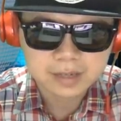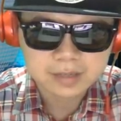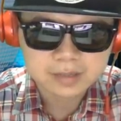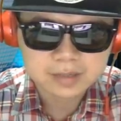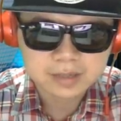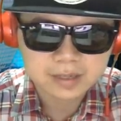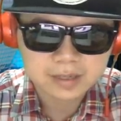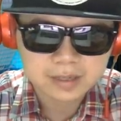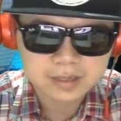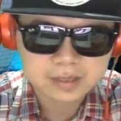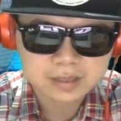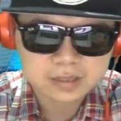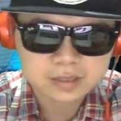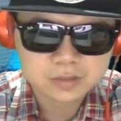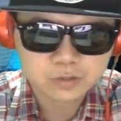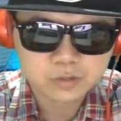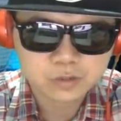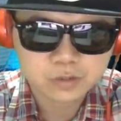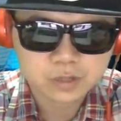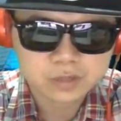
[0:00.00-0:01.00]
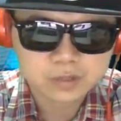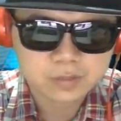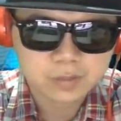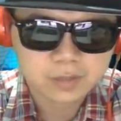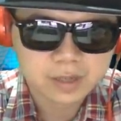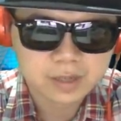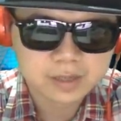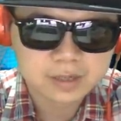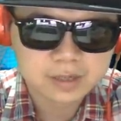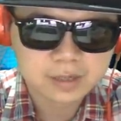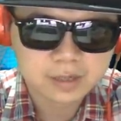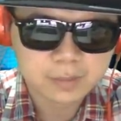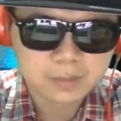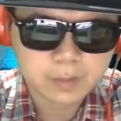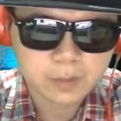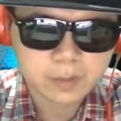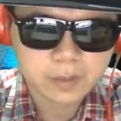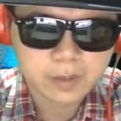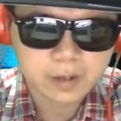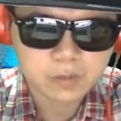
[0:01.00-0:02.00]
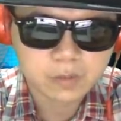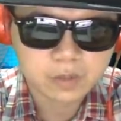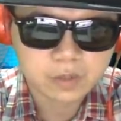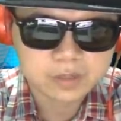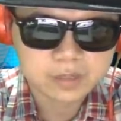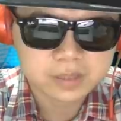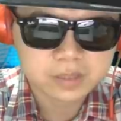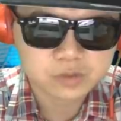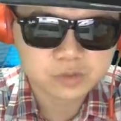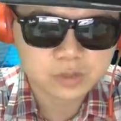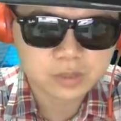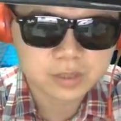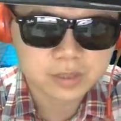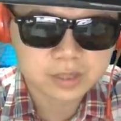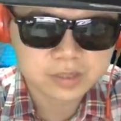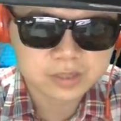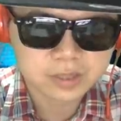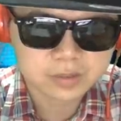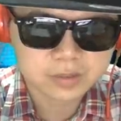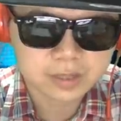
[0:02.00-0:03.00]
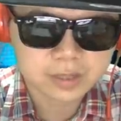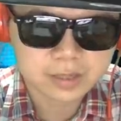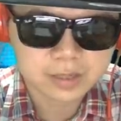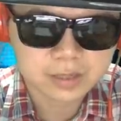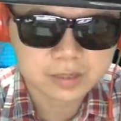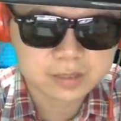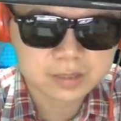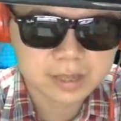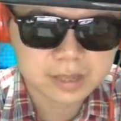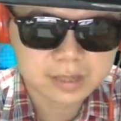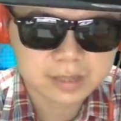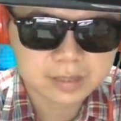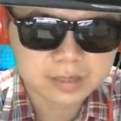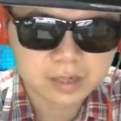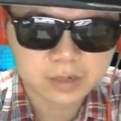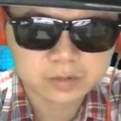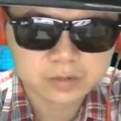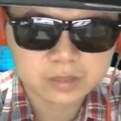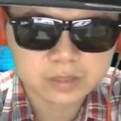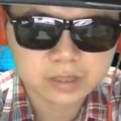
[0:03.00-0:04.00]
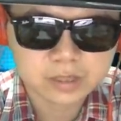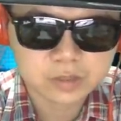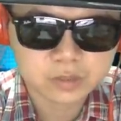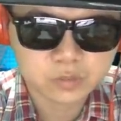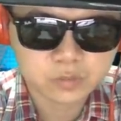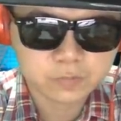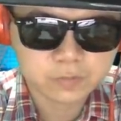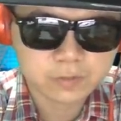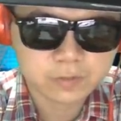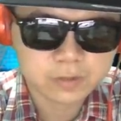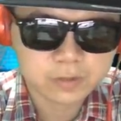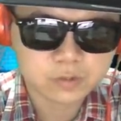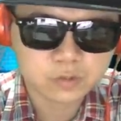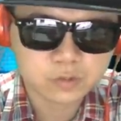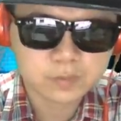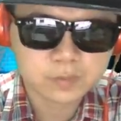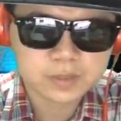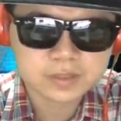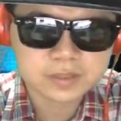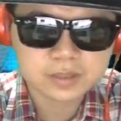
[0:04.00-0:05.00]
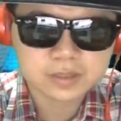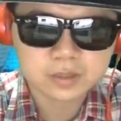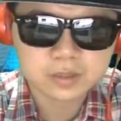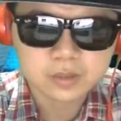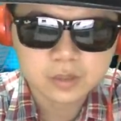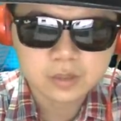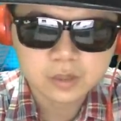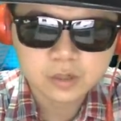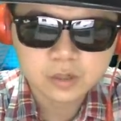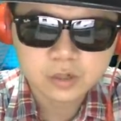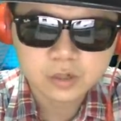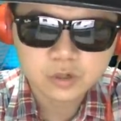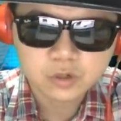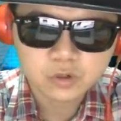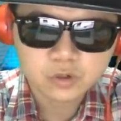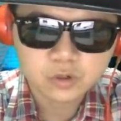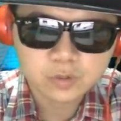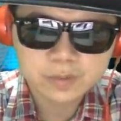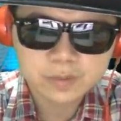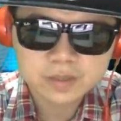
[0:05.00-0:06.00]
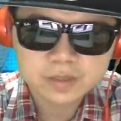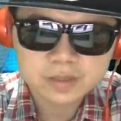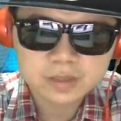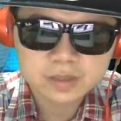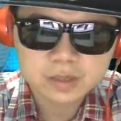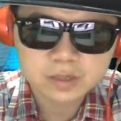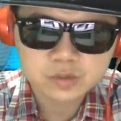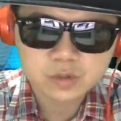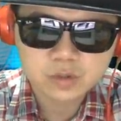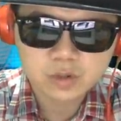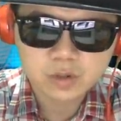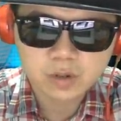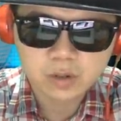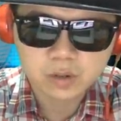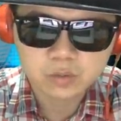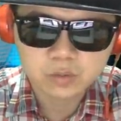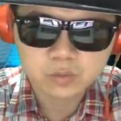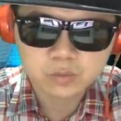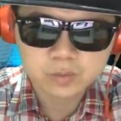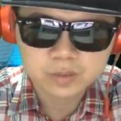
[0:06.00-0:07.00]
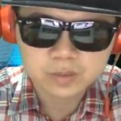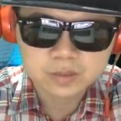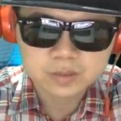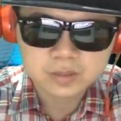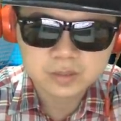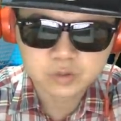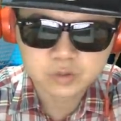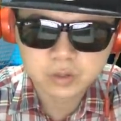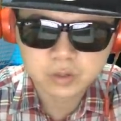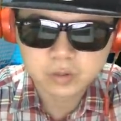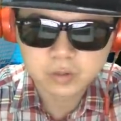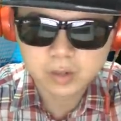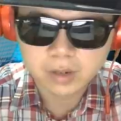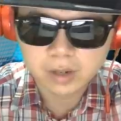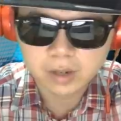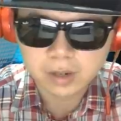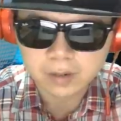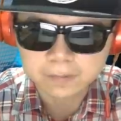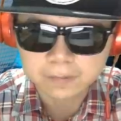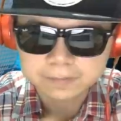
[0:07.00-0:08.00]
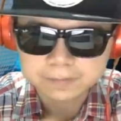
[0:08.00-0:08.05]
张怡似乎也是没力了，没有办法往前追。那小戴呢，拿到了第五分，五比四，五比四的状况，五比四的状况哈。